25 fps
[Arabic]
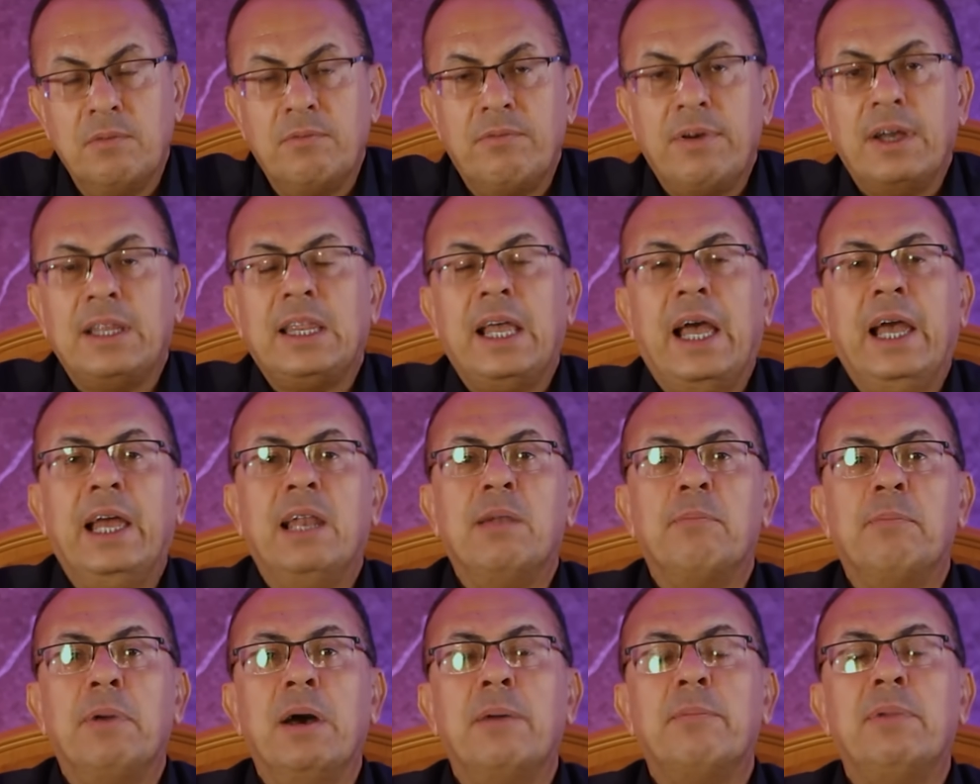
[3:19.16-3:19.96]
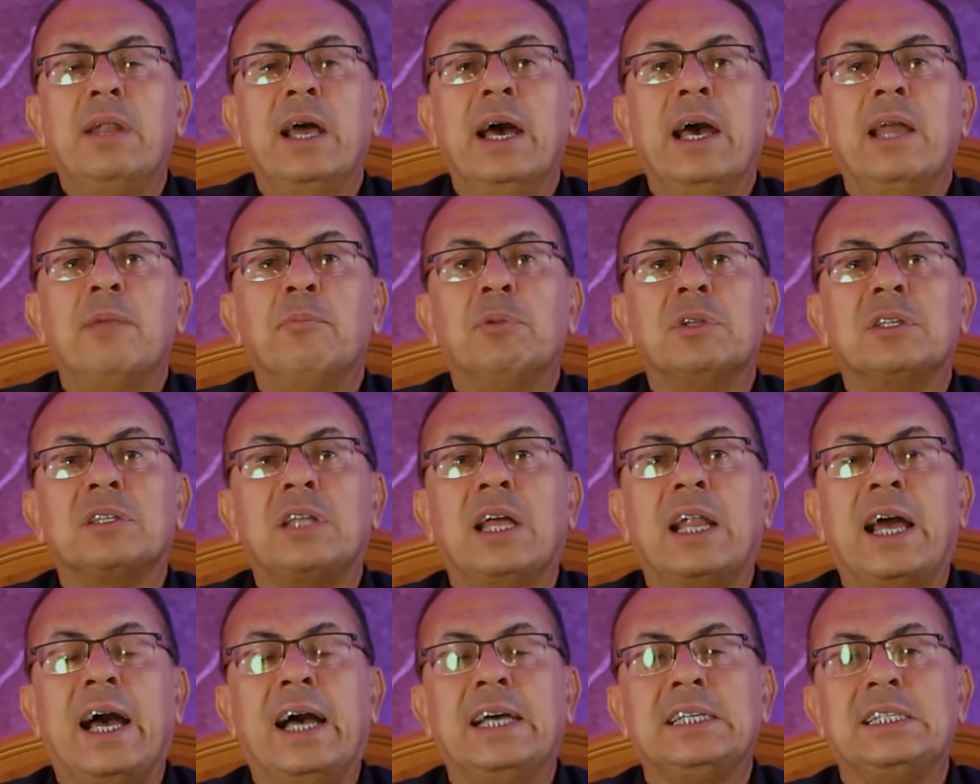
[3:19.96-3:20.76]
فتح الباب لقى البيت
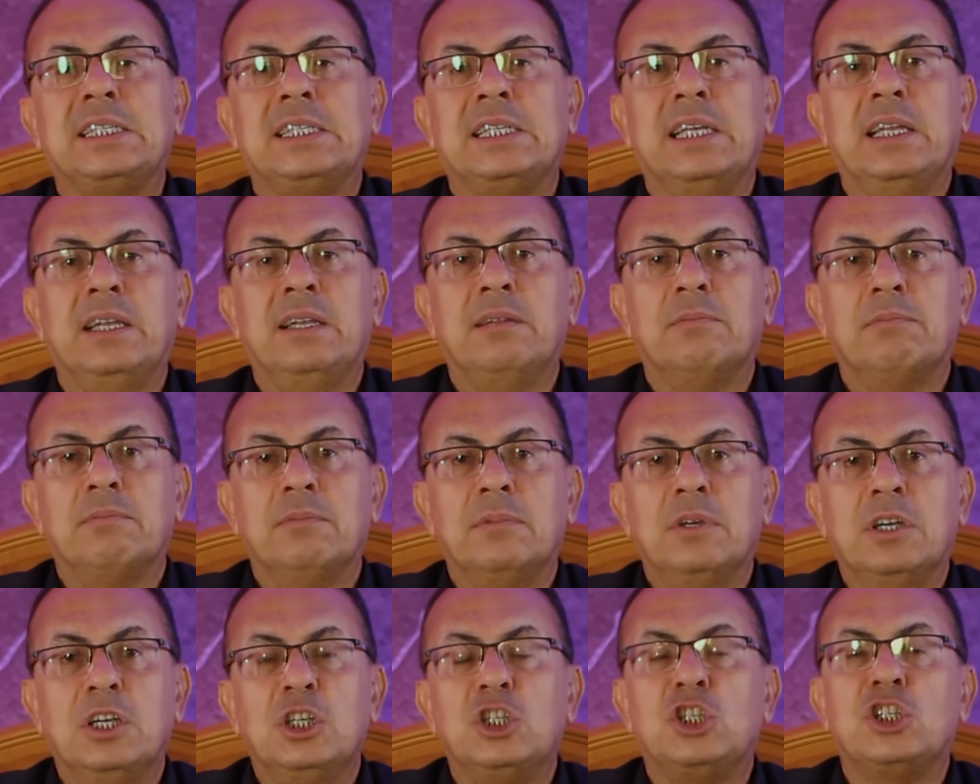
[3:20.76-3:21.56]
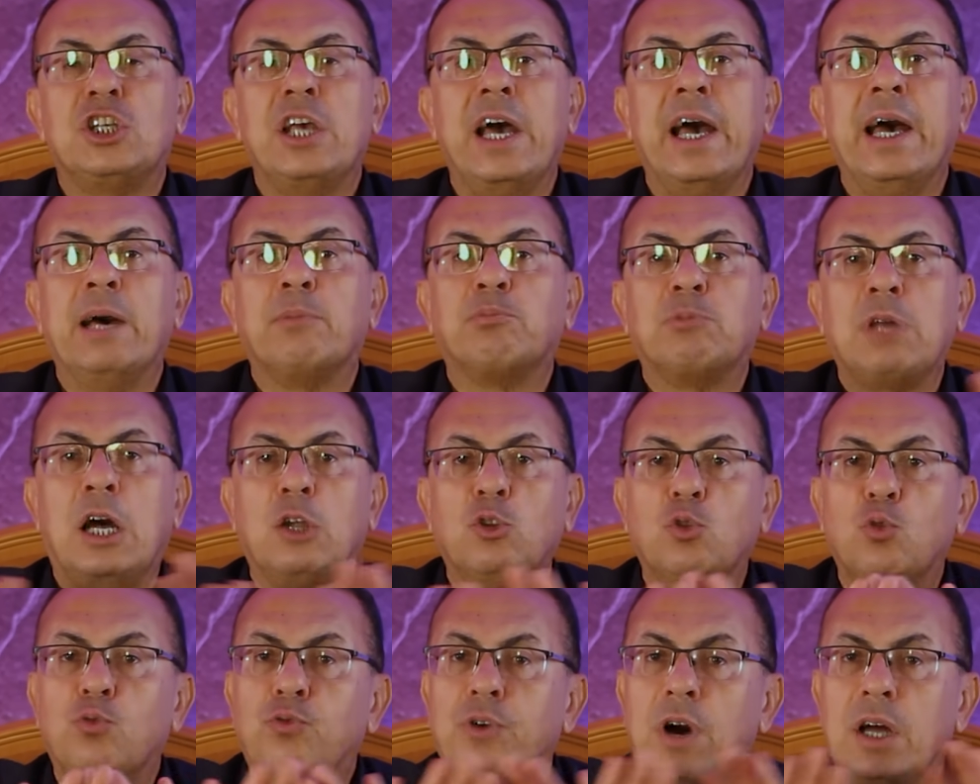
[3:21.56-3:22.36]
طلع على السلم الشقه
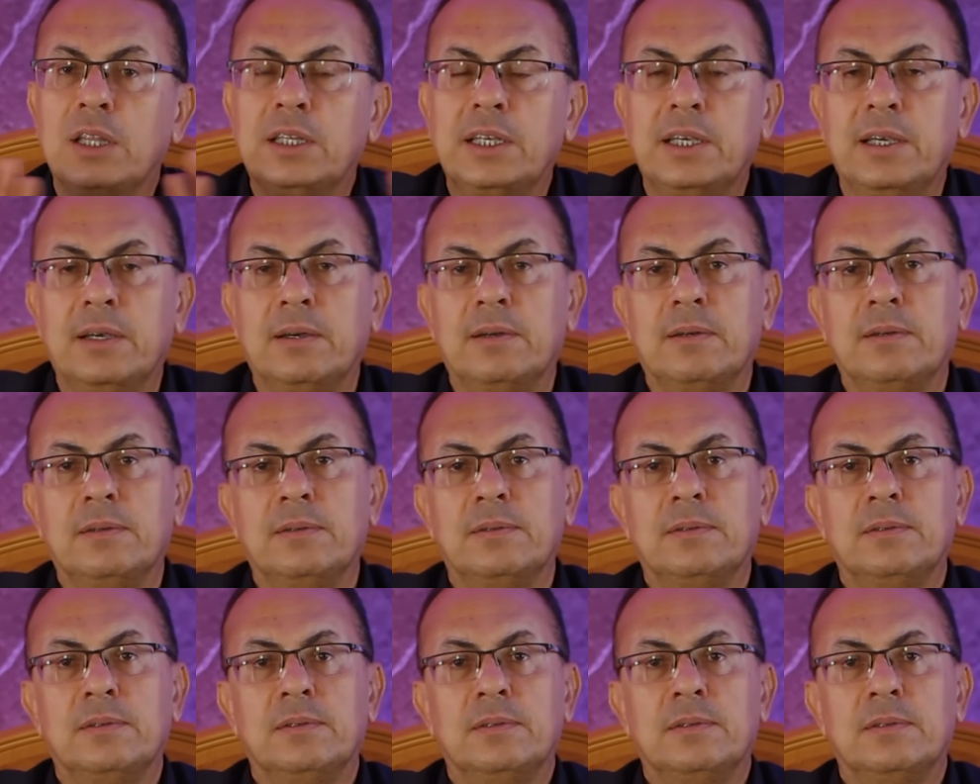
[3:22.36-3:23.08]
بتاعته فاضيه